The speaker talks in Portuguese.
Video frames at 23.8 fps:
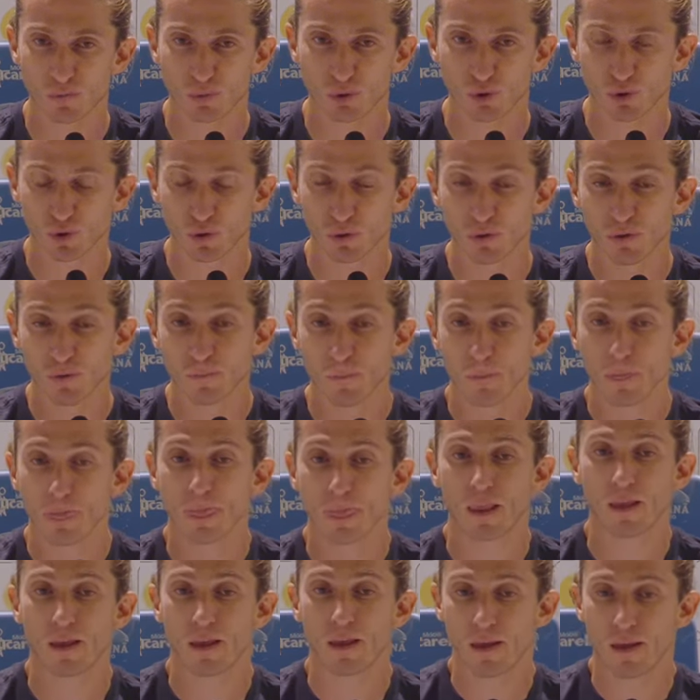coisas para o jogo,
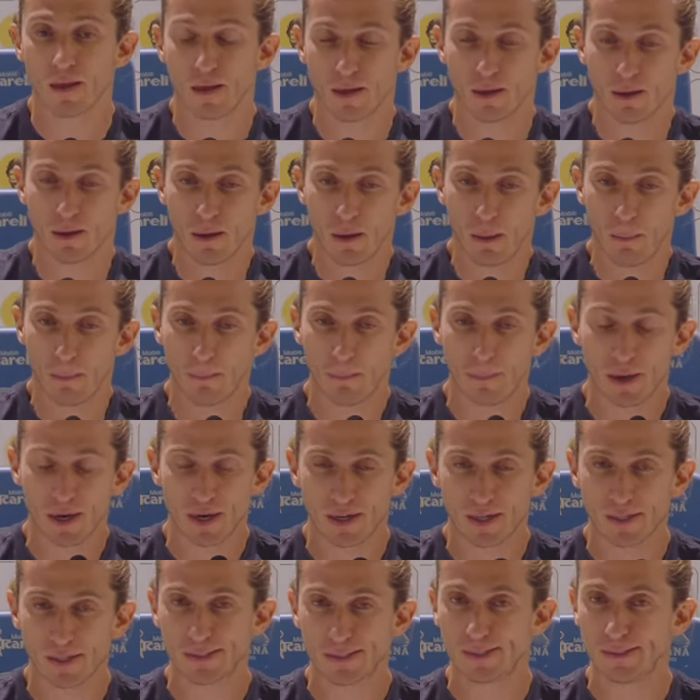
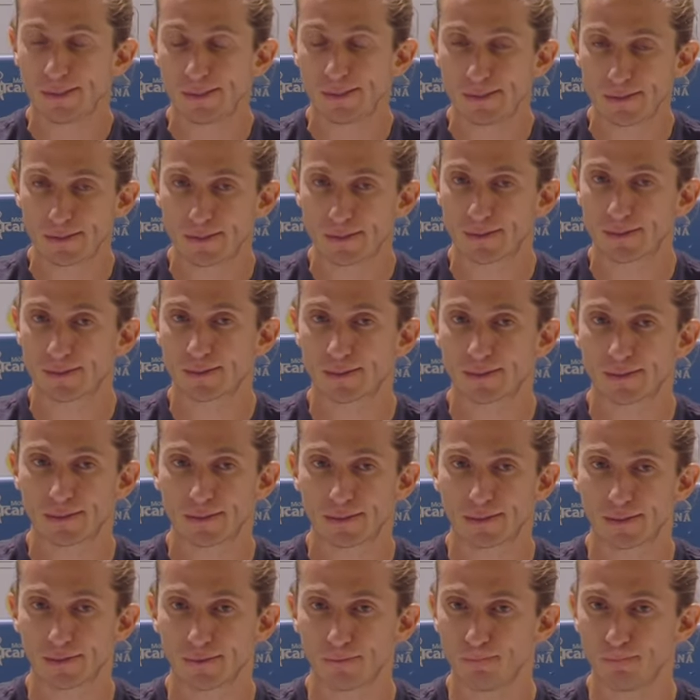
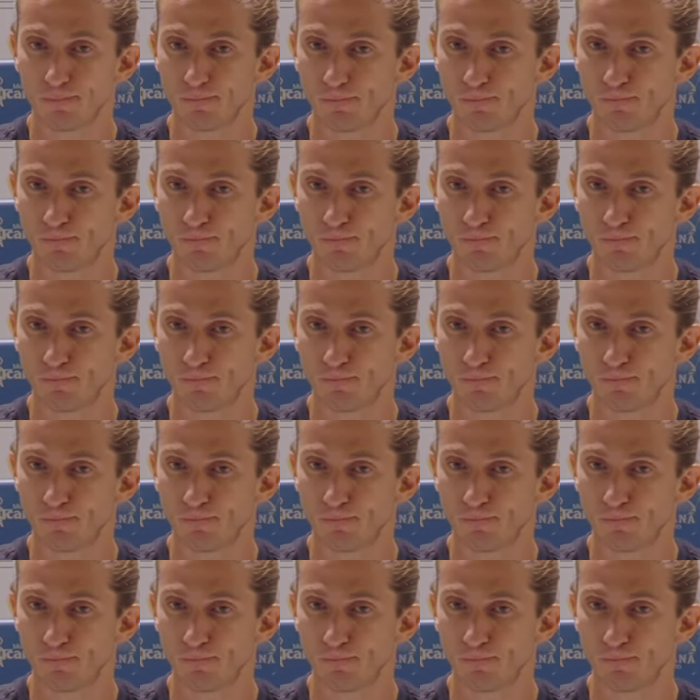mas